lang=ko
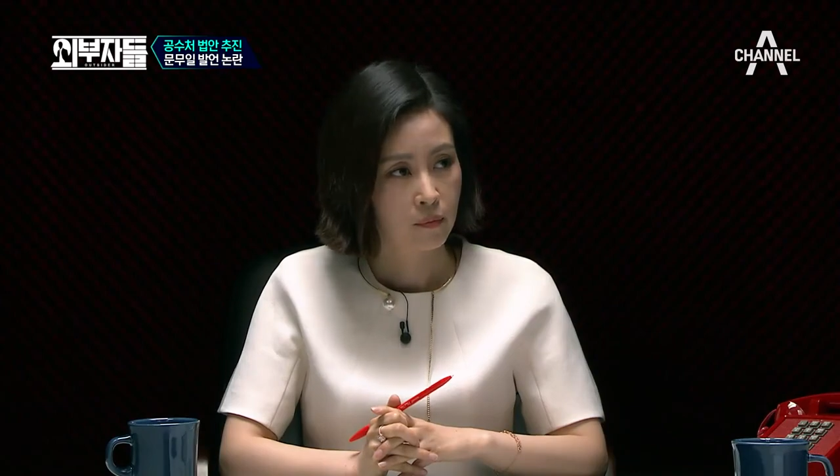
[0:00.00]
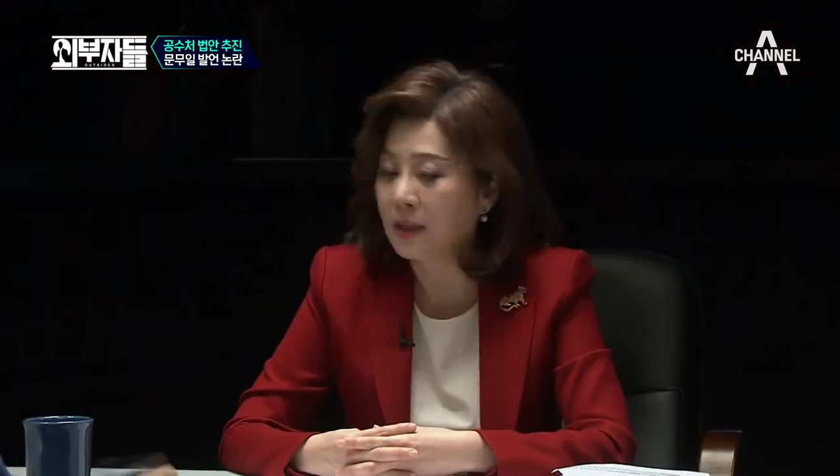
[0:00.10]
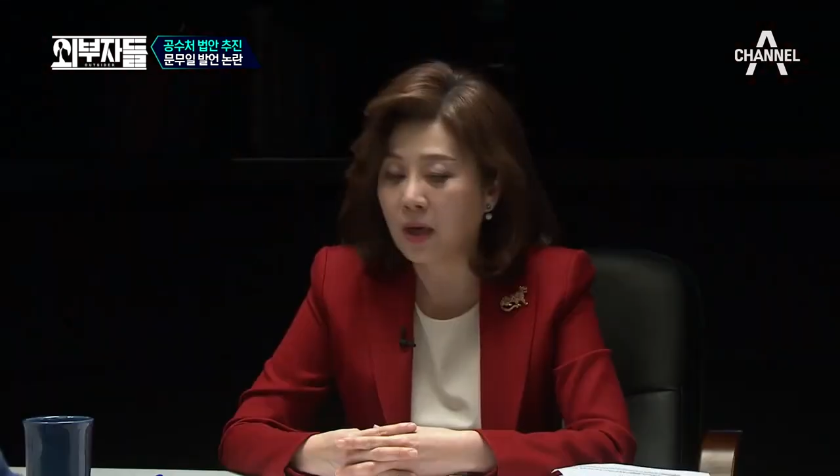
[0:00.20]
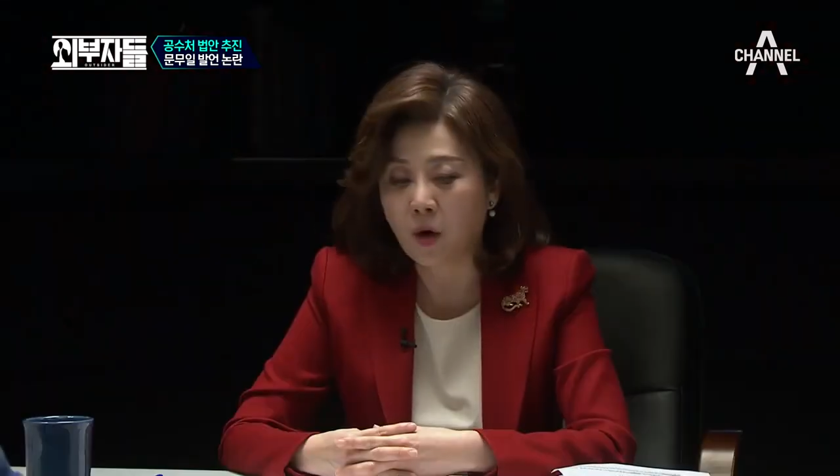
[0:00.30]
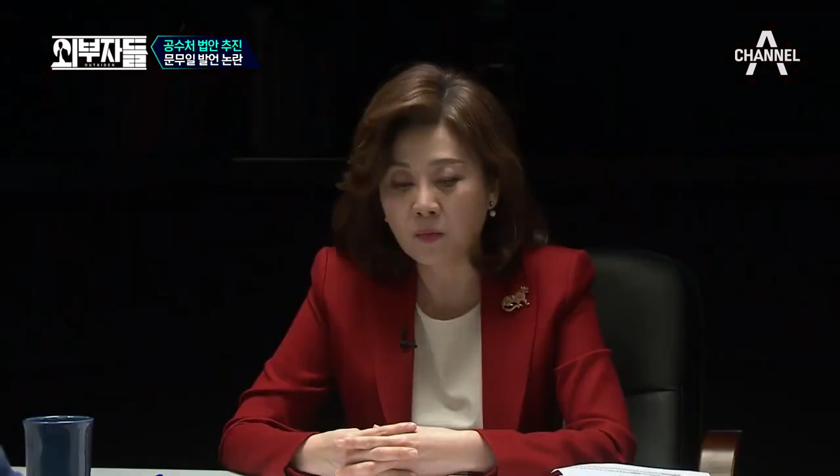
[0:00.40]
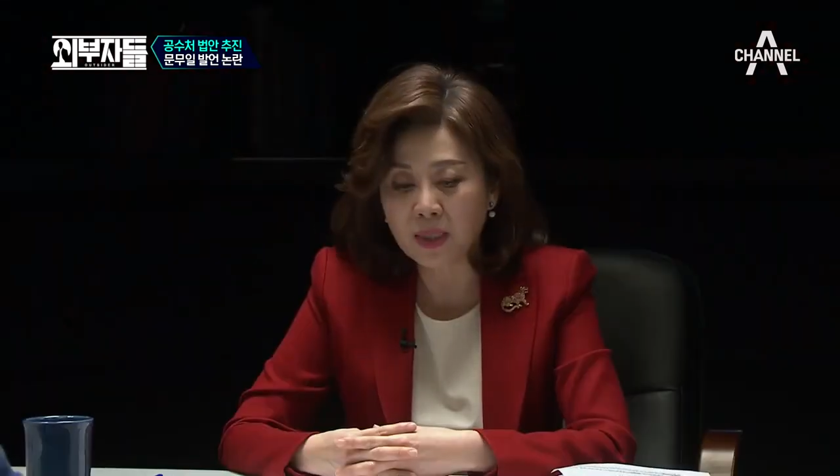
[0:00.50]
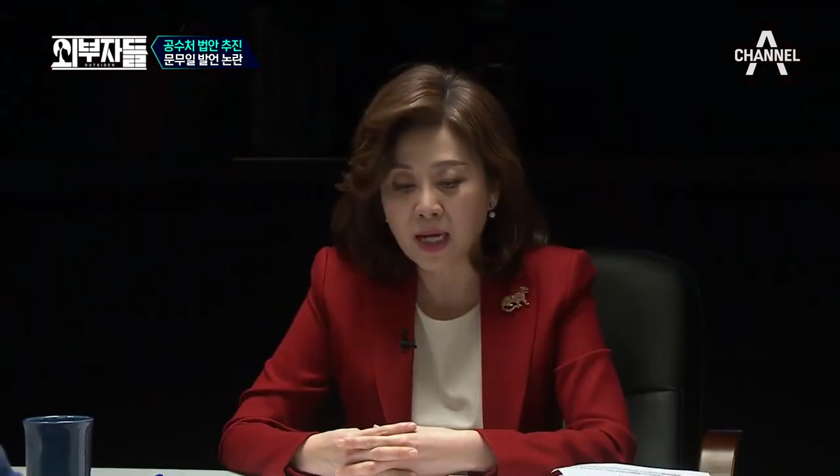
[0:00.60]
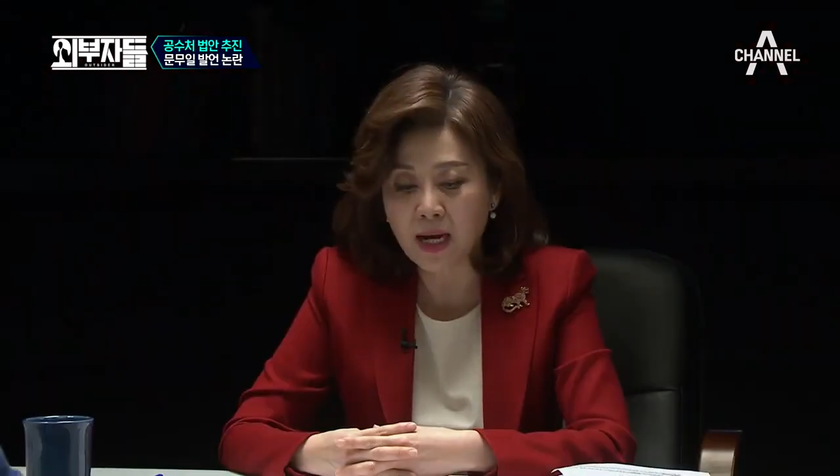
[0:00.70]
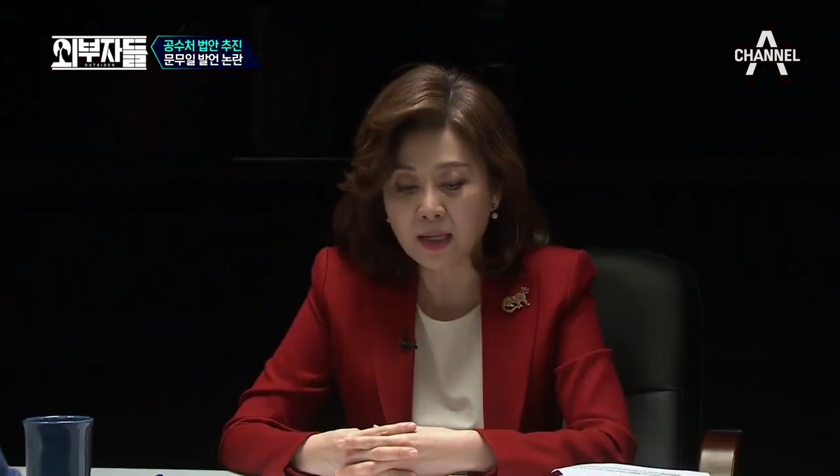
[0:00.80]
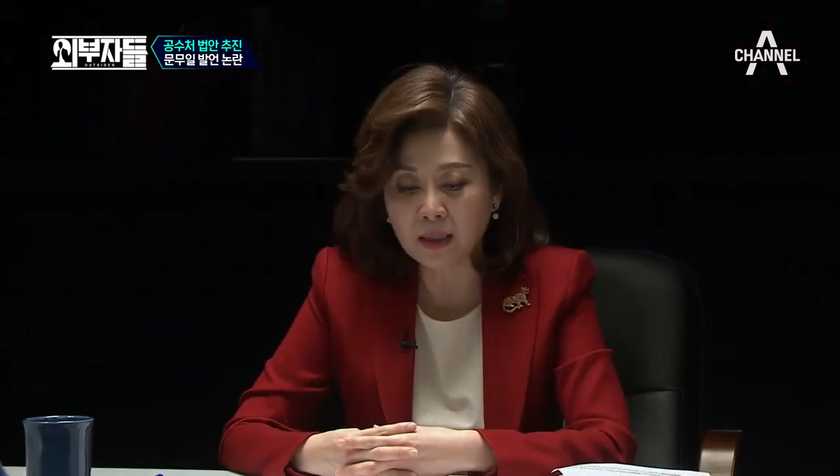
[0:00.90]
근데
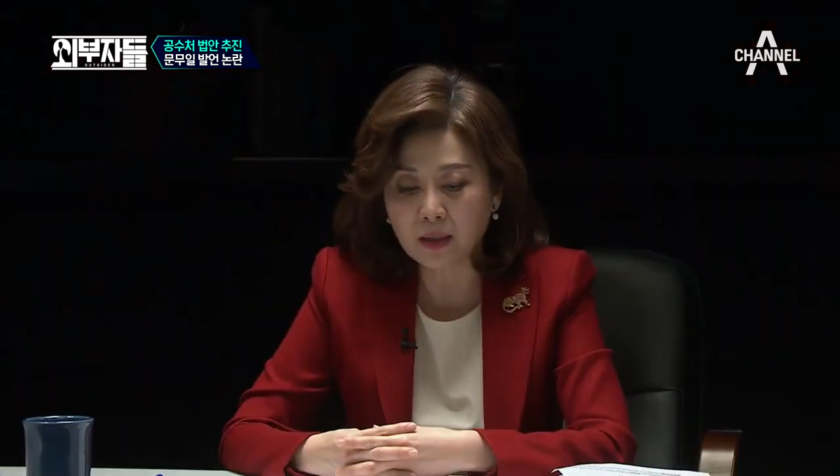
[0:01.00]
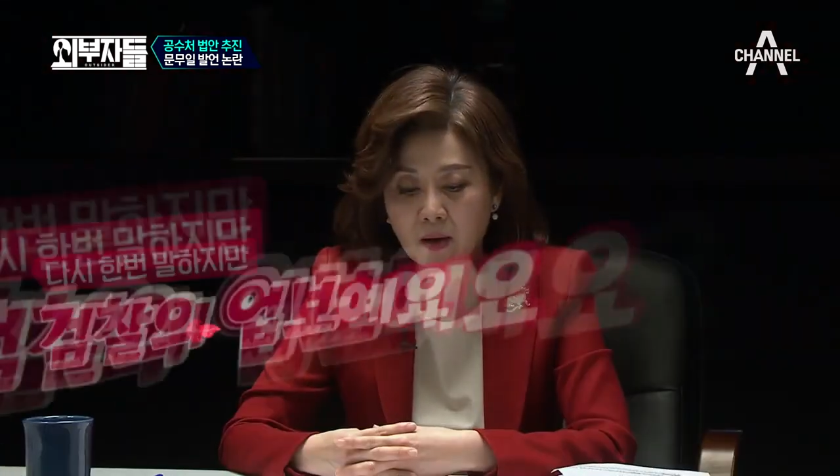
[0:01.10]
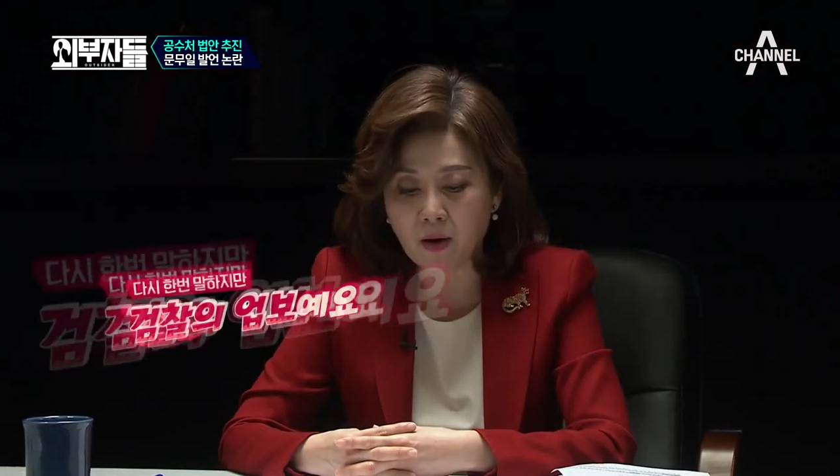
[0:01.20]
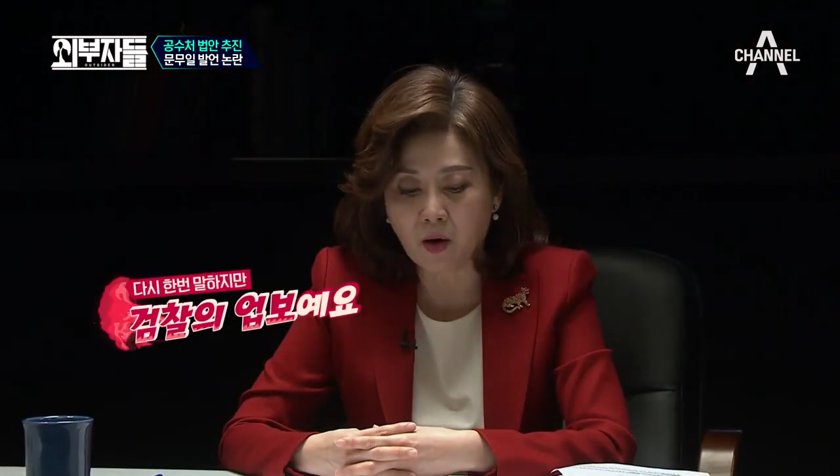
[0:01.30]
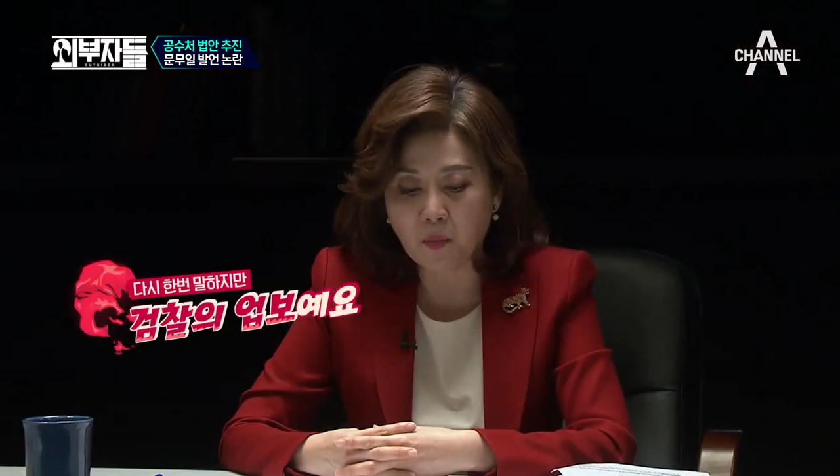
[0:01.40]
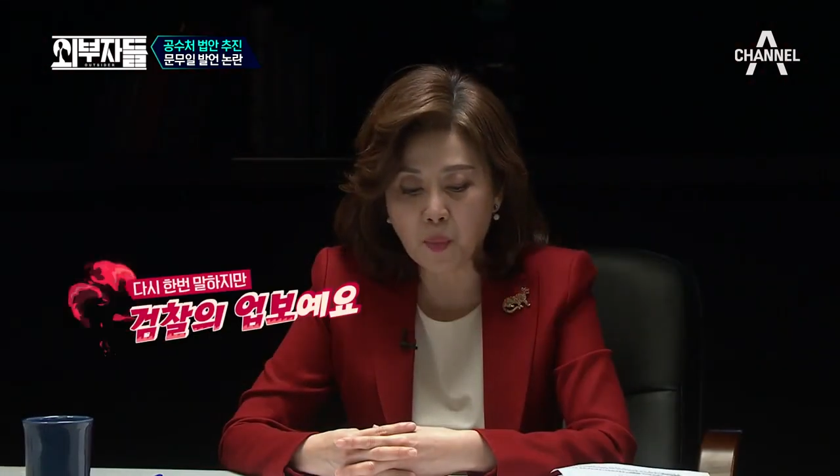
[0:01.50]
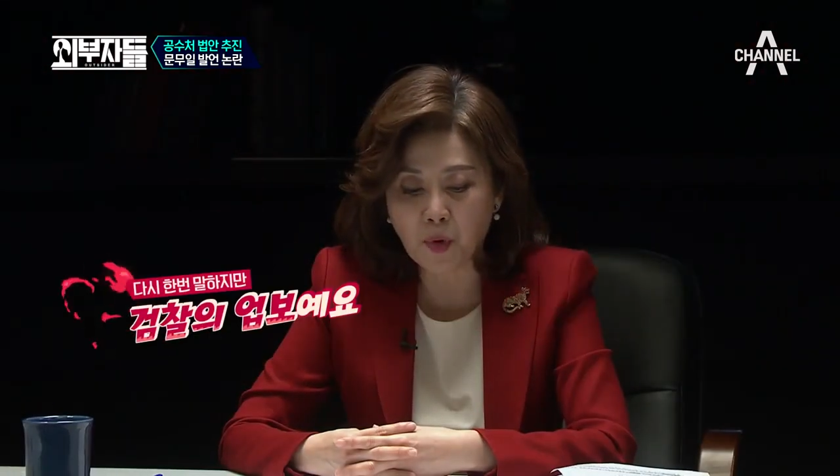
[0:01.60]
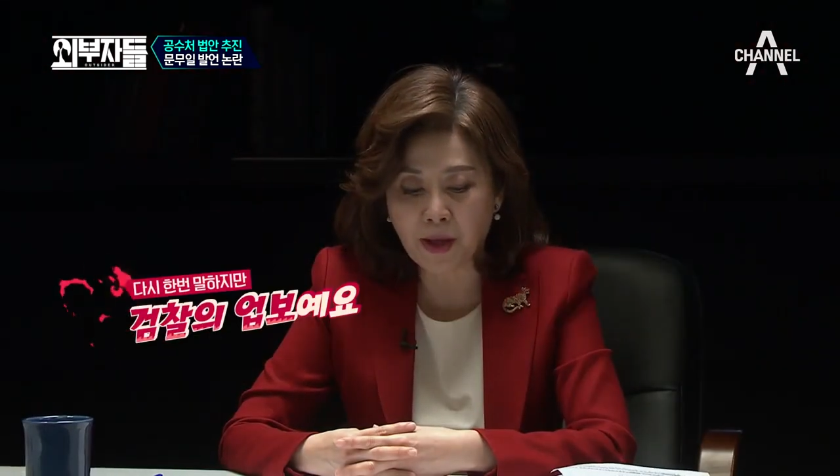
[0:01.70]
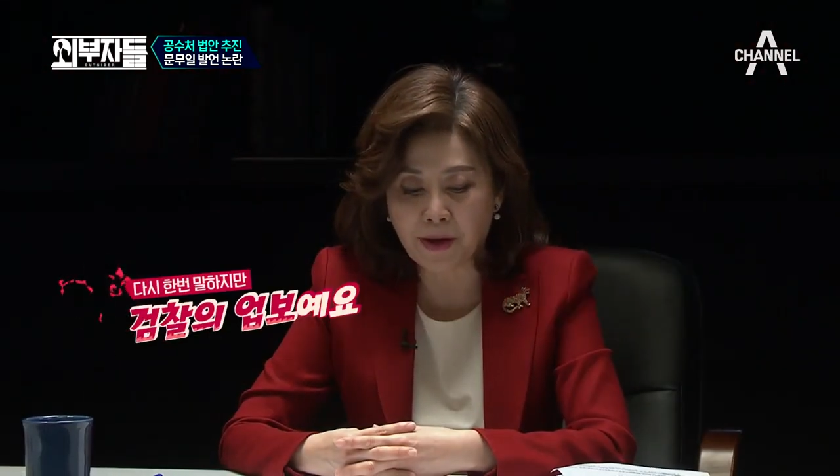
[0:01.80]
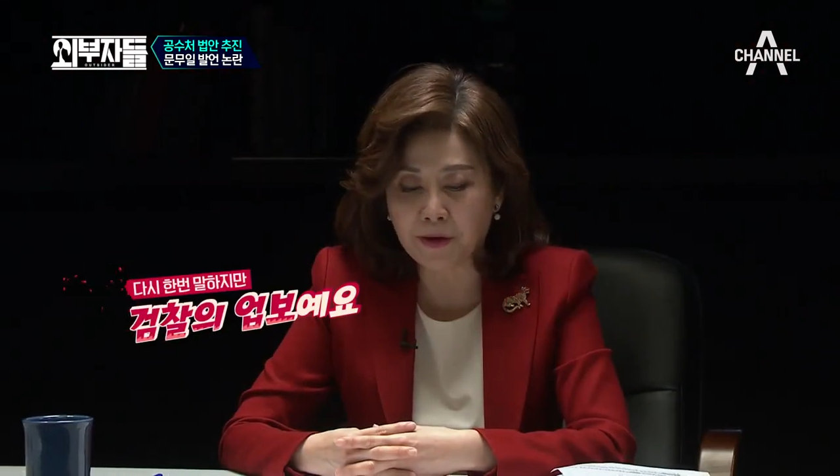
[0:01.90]
검찰은 이거
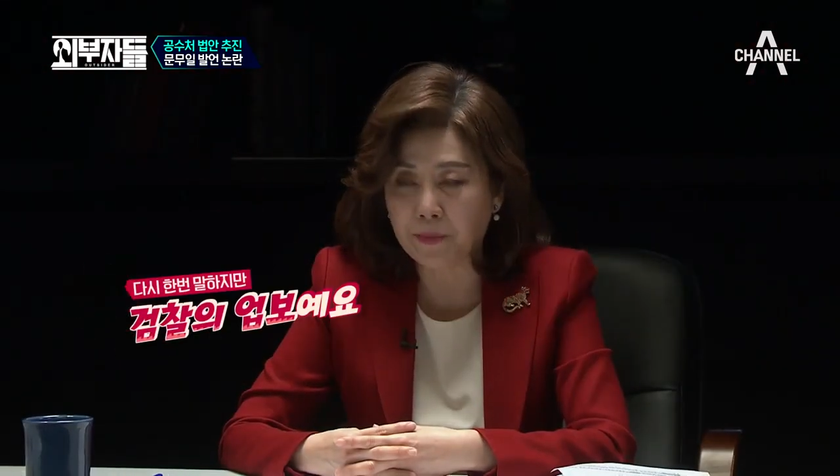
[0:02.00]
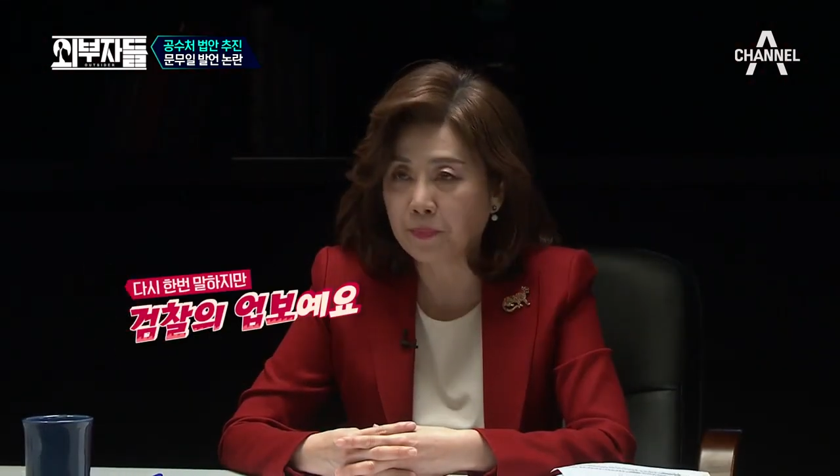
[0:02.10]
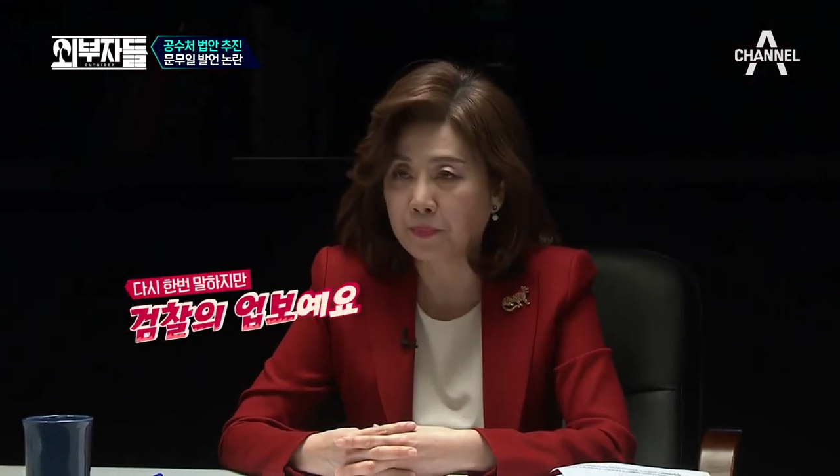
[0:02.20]
업보예요.